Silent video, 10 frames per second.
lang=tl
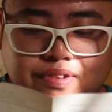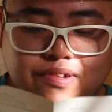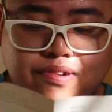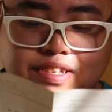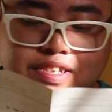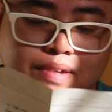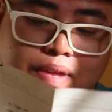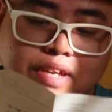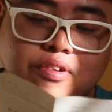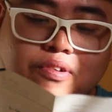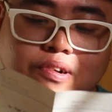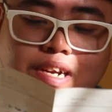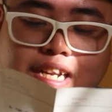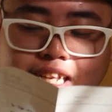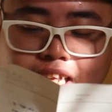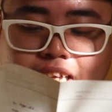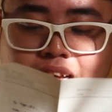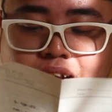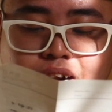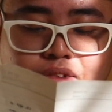So, it is a picture, an
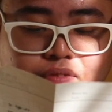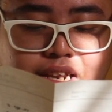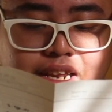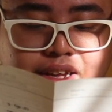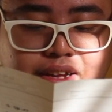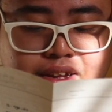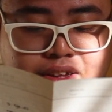idea, or a feeling.